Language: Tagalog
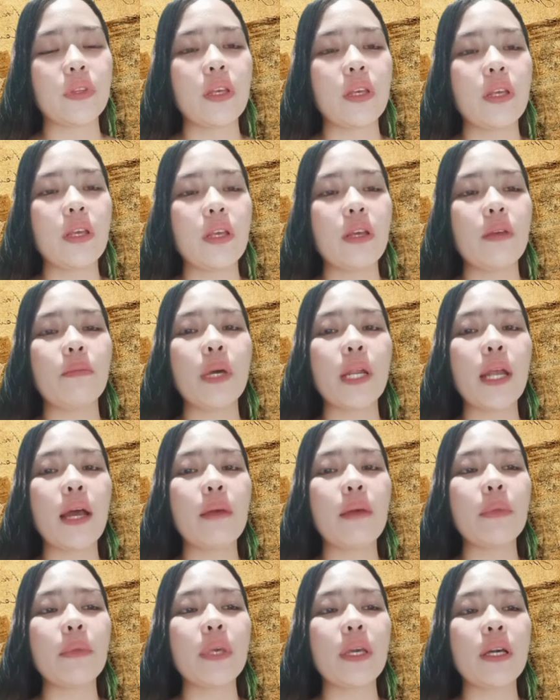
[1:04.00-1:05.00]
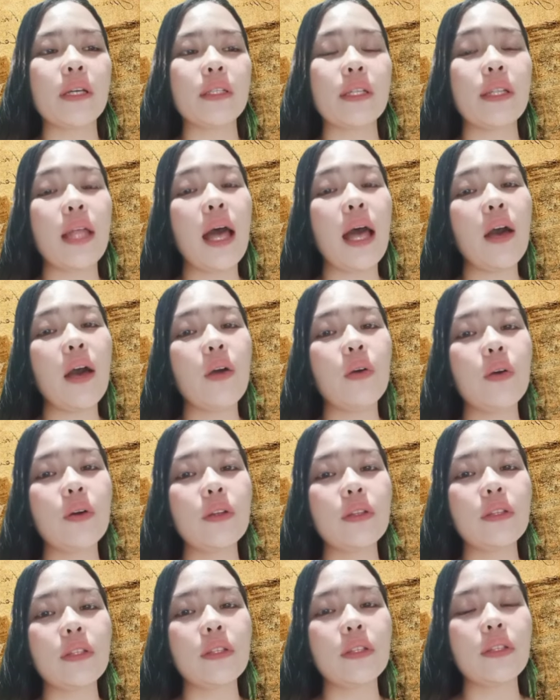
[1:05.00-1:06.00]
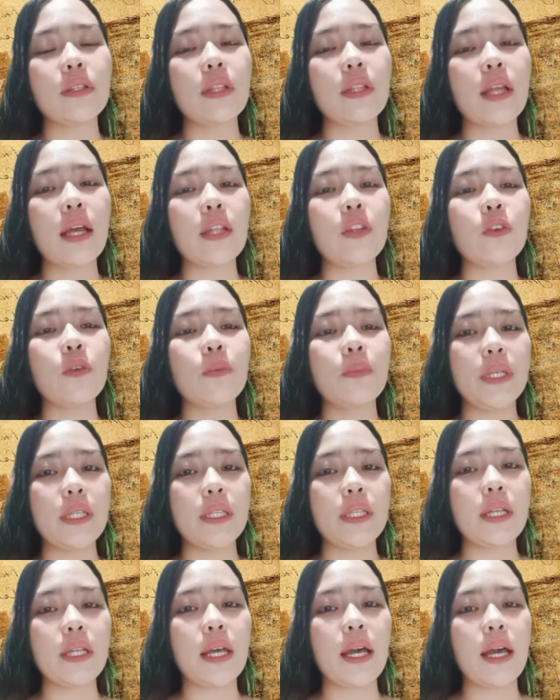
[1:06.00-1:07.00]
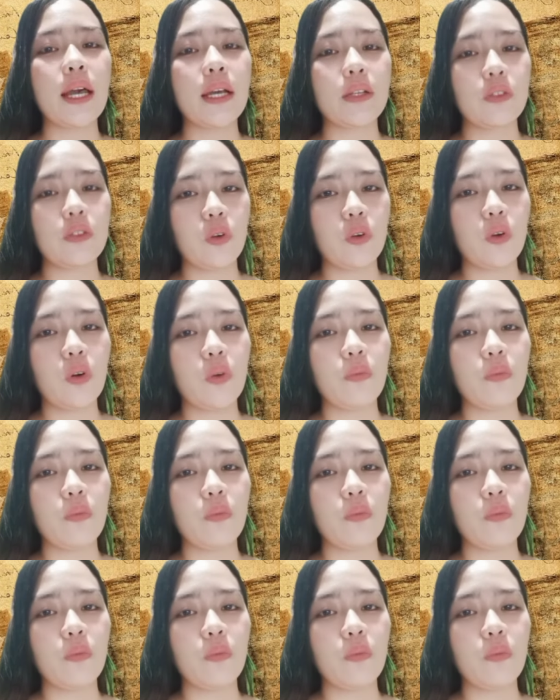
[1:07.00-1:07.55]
Marami ang natakot at humina ang loob.